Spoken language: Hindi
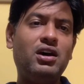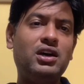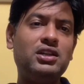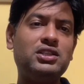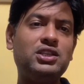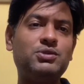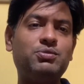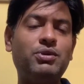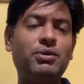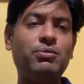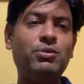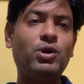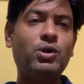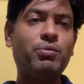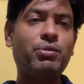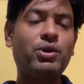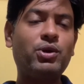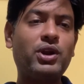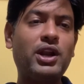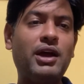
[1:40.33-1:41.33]
जिसमें हम
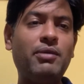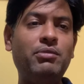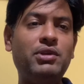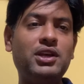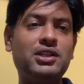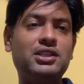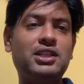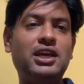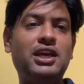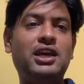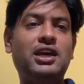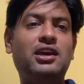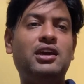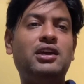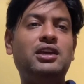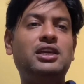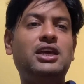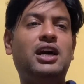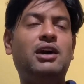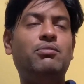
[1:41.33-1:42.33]
लोग प्रोग्राम लिखते हैं
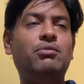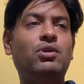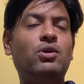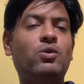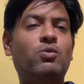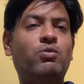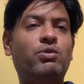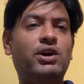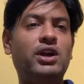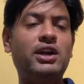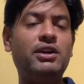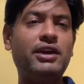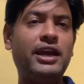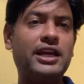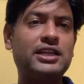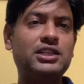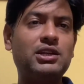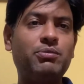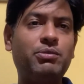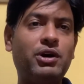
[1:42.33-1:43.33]
या हम लोग वर्ड
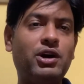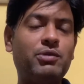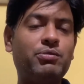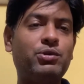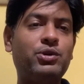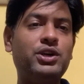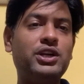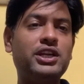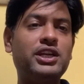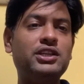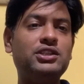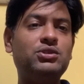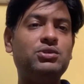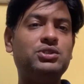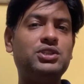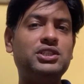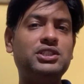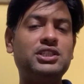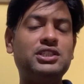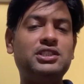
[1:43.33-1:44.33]
एक्सेल पावर पॉइंट की जो
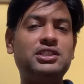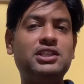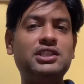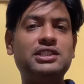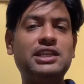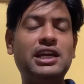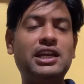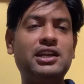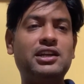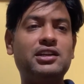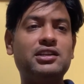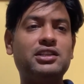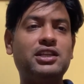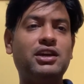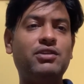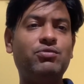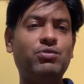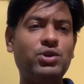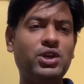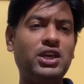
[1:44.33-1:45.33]
चीजें डिजाइन करते
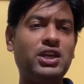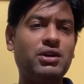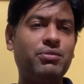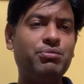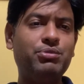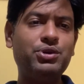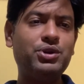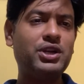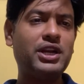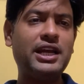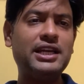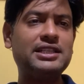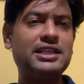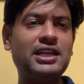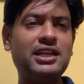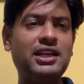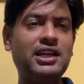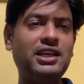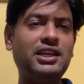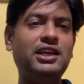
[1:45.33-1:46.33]
हैं वही कंप्यूटर
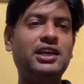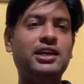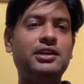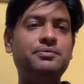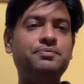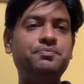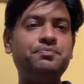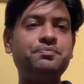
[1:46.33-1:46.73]
ऐसा नहीं है